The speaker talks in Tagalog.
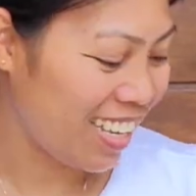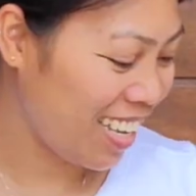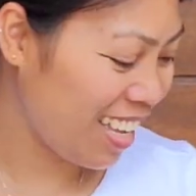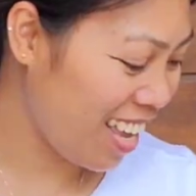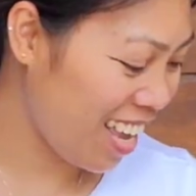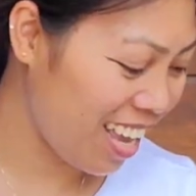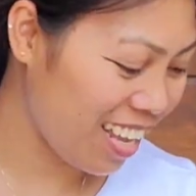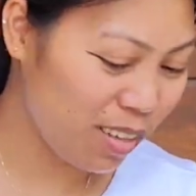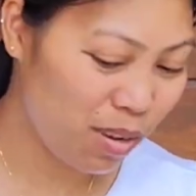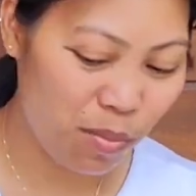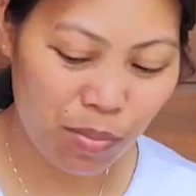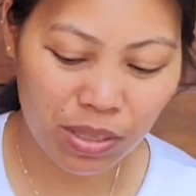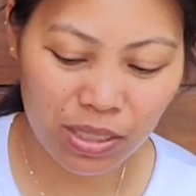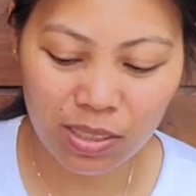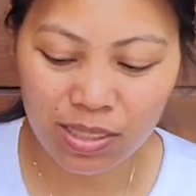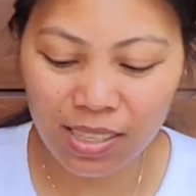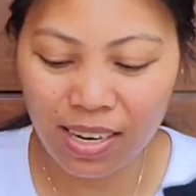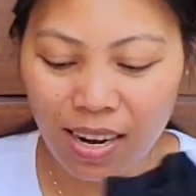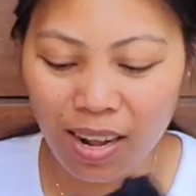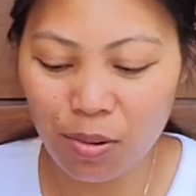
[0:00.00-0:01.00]
And
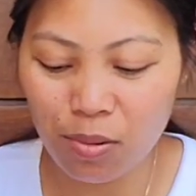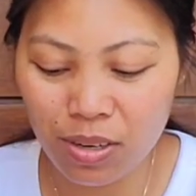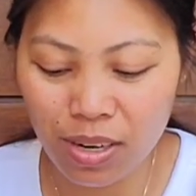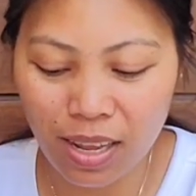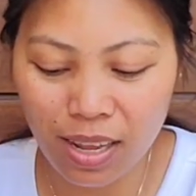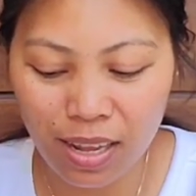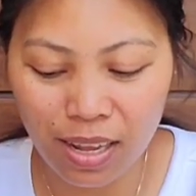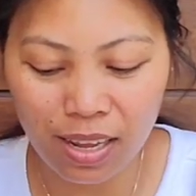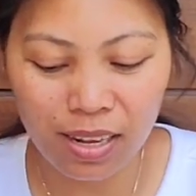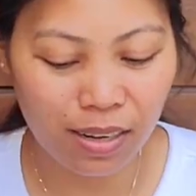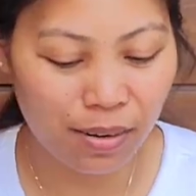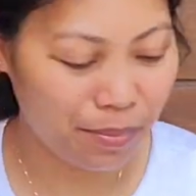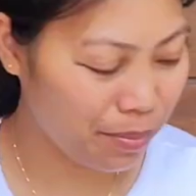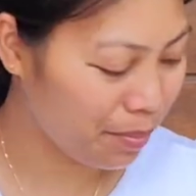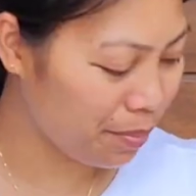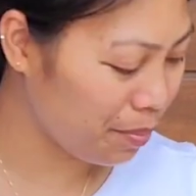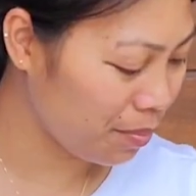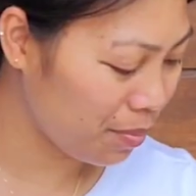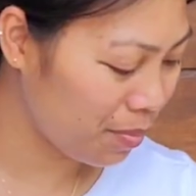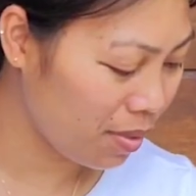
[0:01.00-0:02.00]
gumastos din ako ng
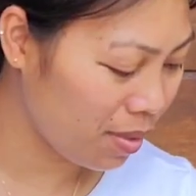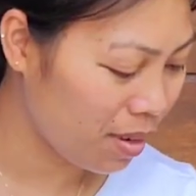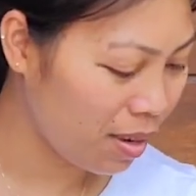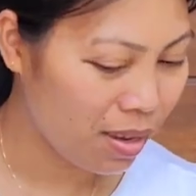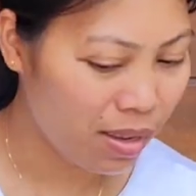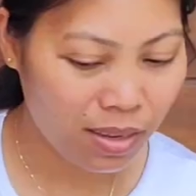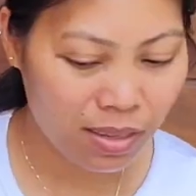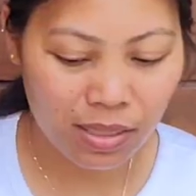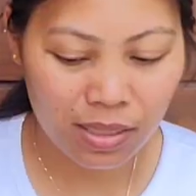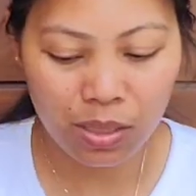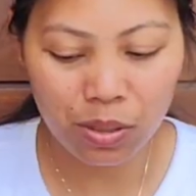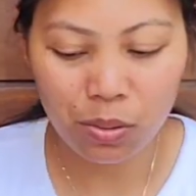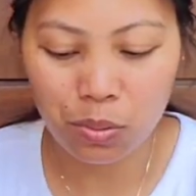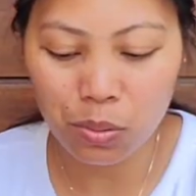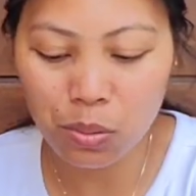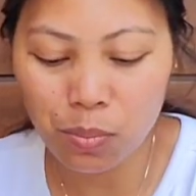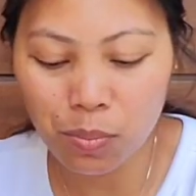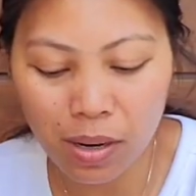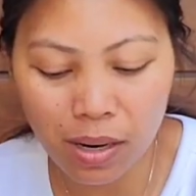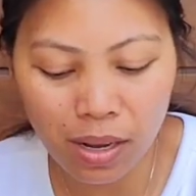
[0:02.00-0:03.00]

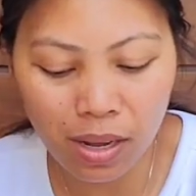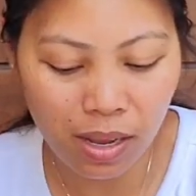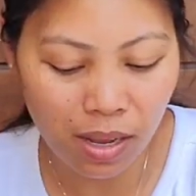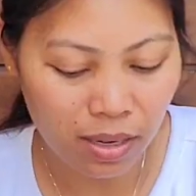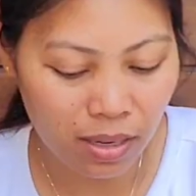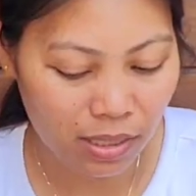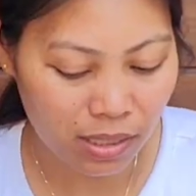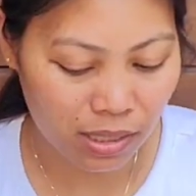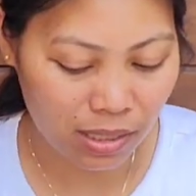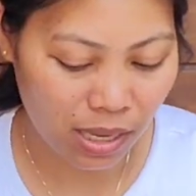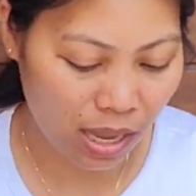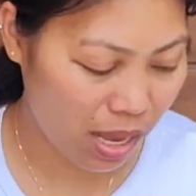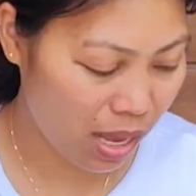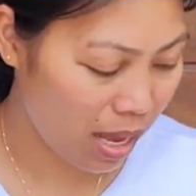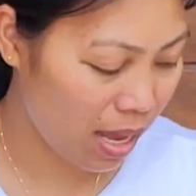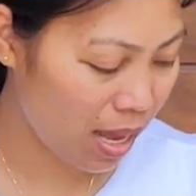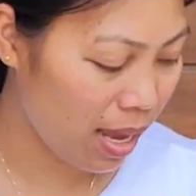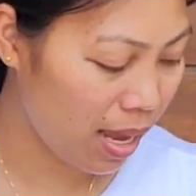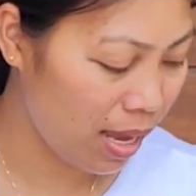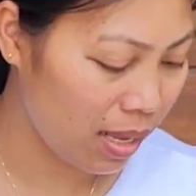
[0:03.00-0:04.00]
siguro mga nasa
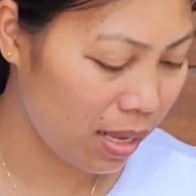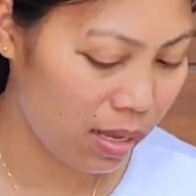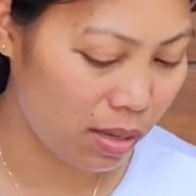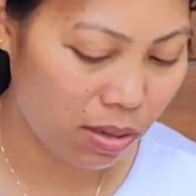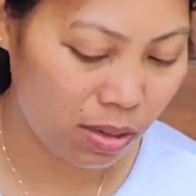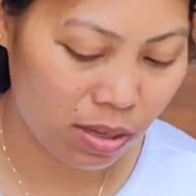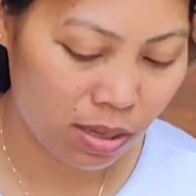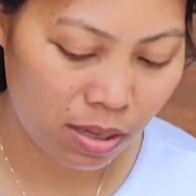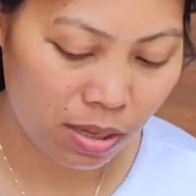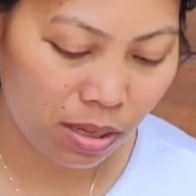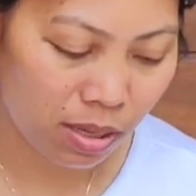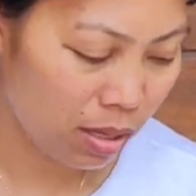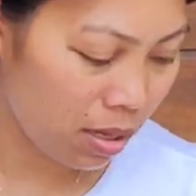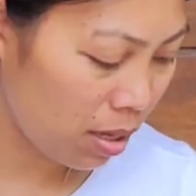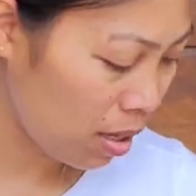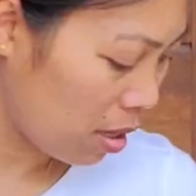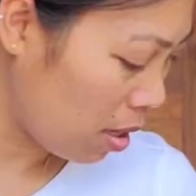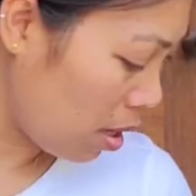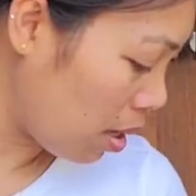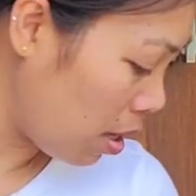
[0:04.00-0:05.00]

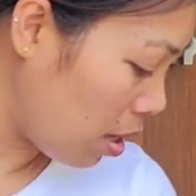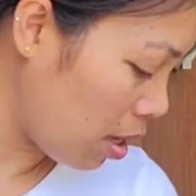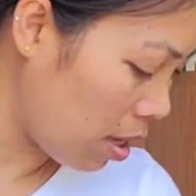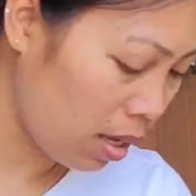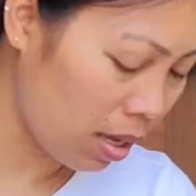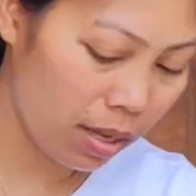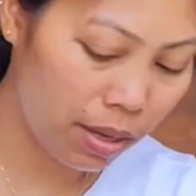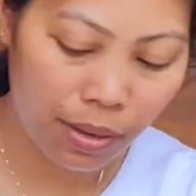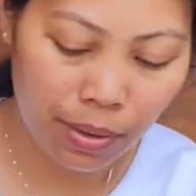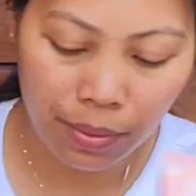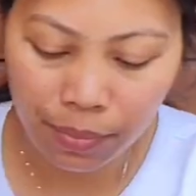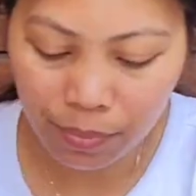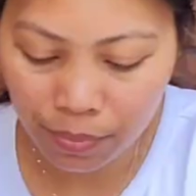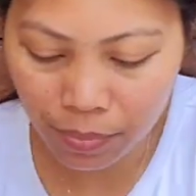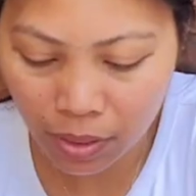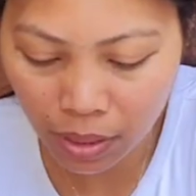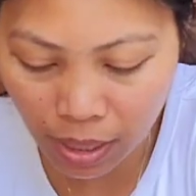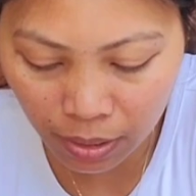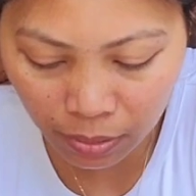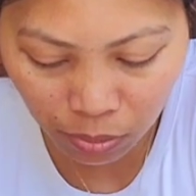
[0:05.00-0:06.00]
uh,
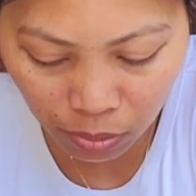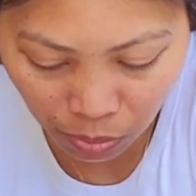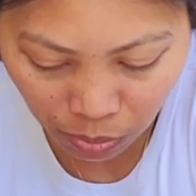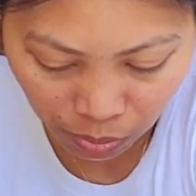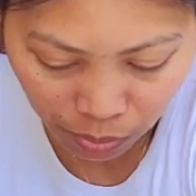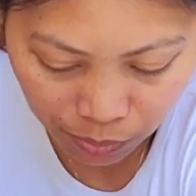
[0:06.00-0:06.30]
magkano to?